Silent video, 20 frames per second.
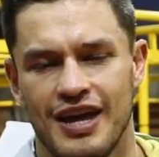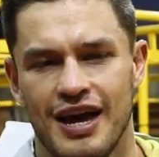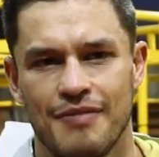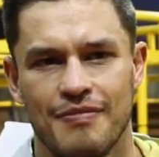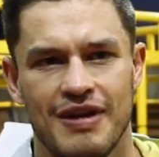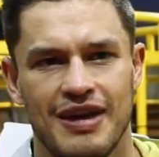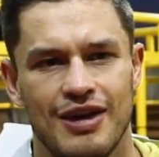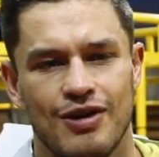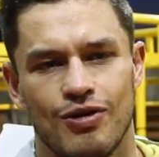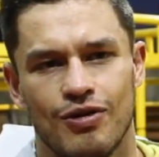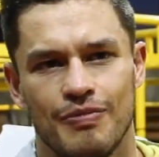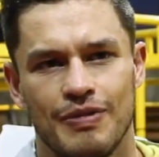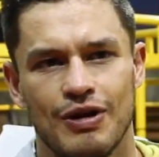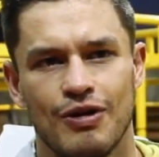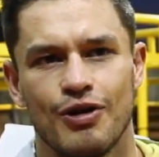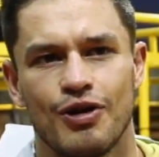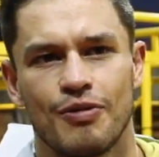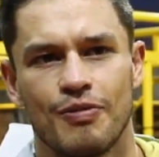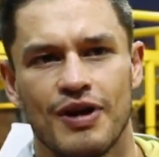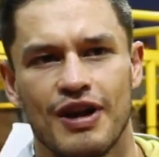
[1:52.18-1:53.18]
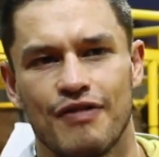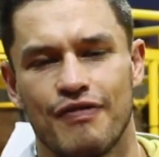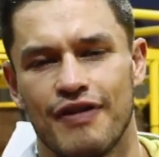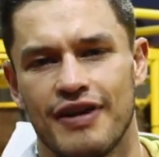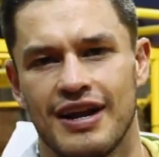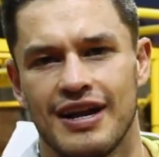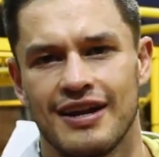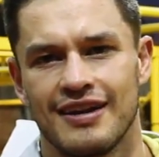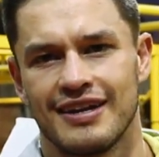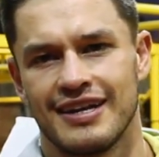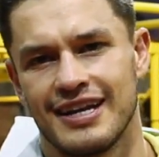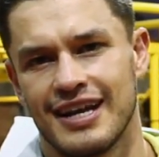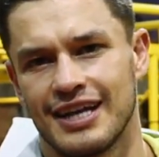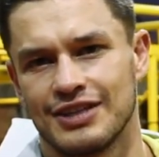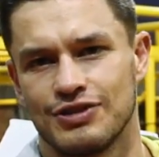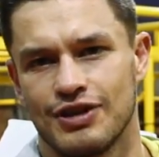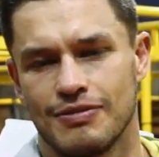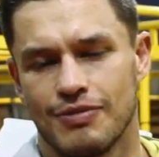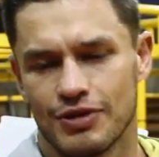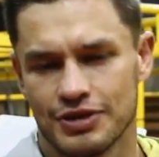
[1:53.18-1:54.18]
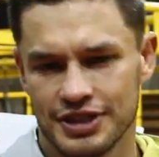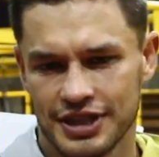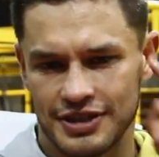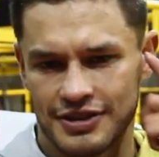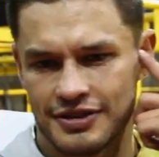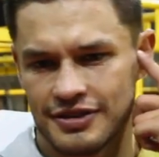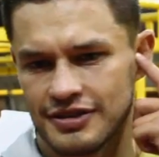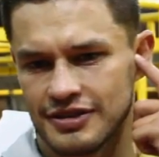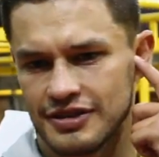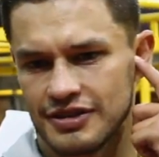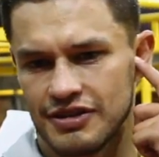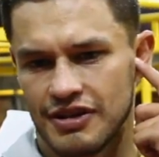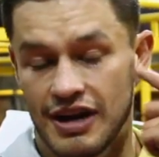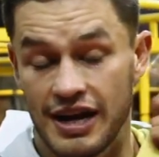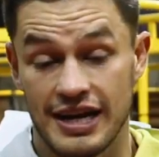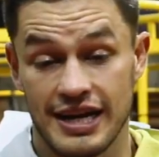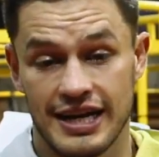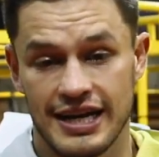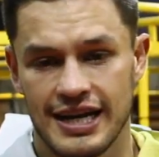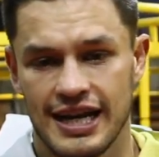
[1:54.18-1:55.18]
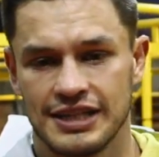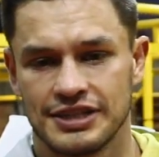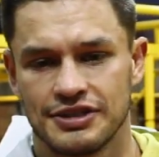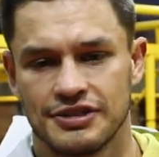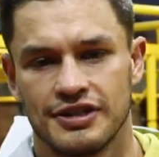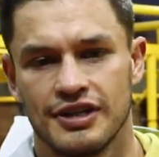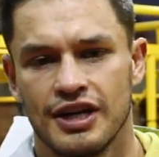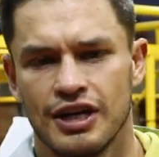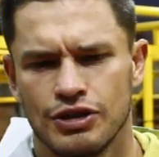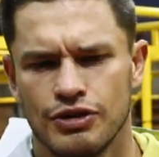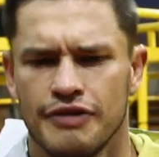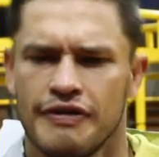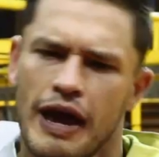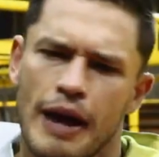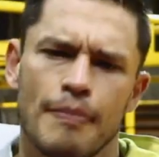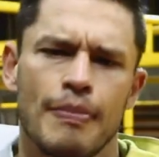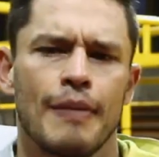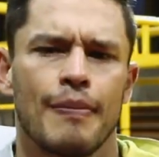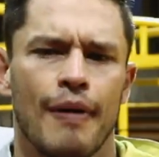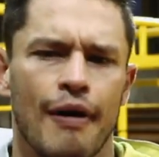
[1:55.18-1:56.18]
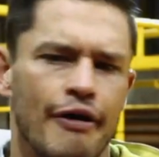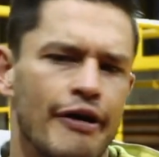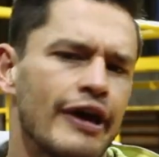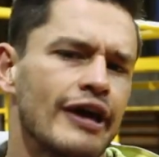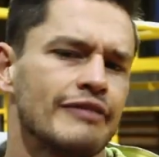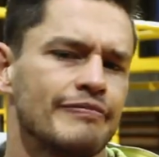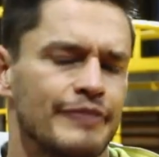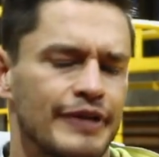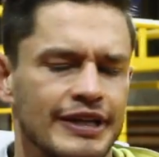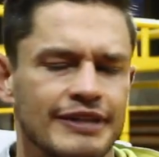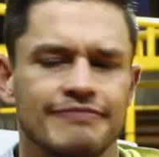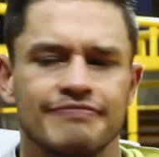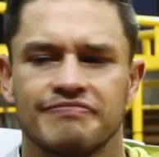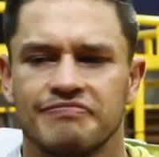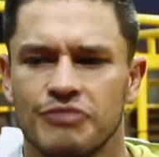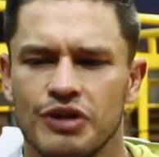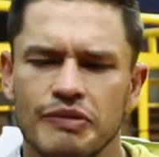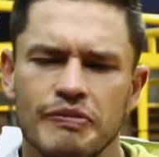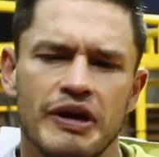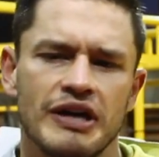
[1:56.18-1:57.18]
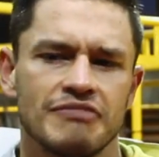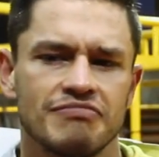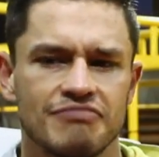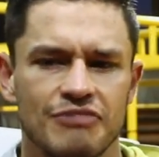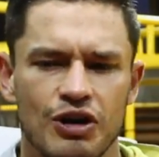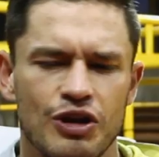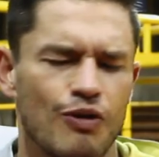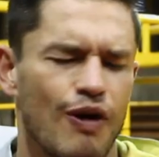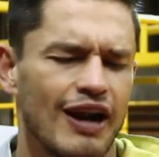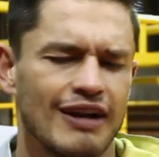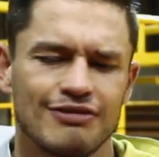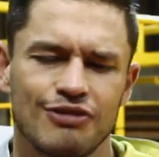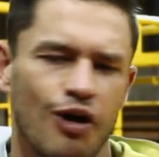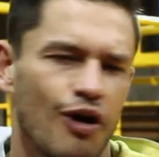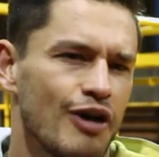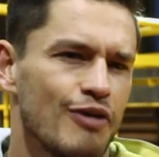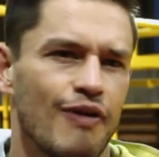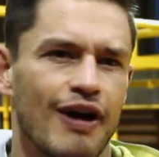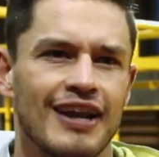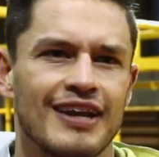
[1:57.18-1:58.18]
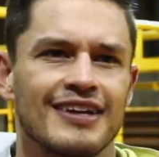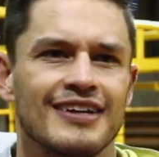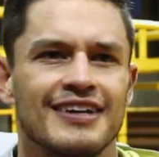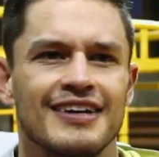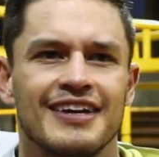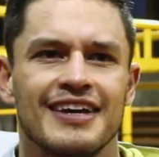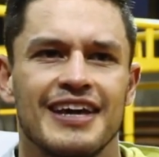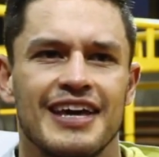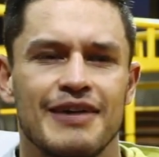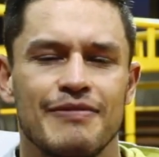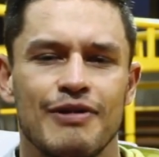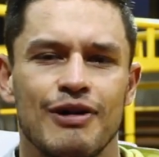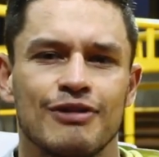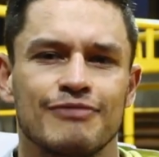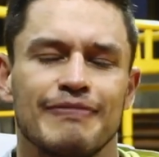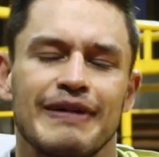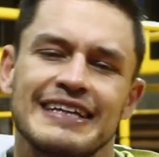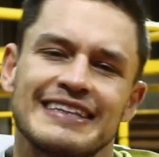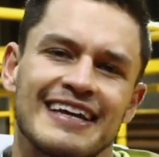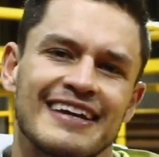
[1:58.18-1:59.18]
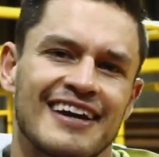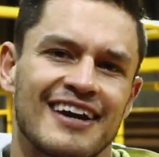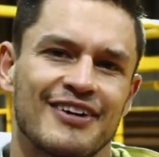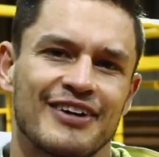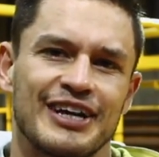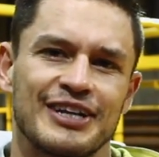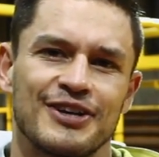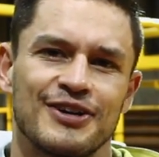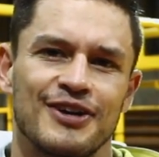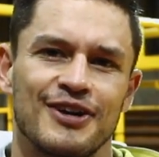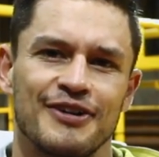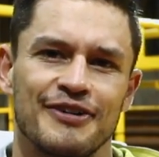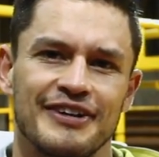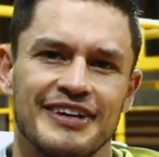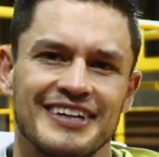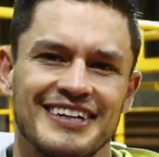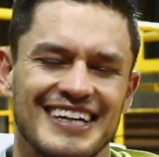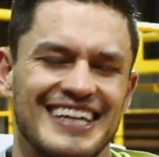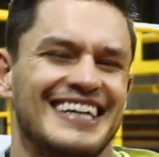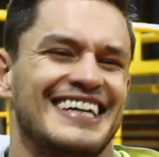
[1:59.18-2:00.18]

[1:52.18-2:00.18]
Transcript: día me dijo, mijo, ¿y cómo le fue en el gimnasio del boxeo? En el gimnasio. Yo, bien, papá, bien, bien, muy bien. Igual, todo igual. Y me dijo, ve, tan raro que yo no lo vi.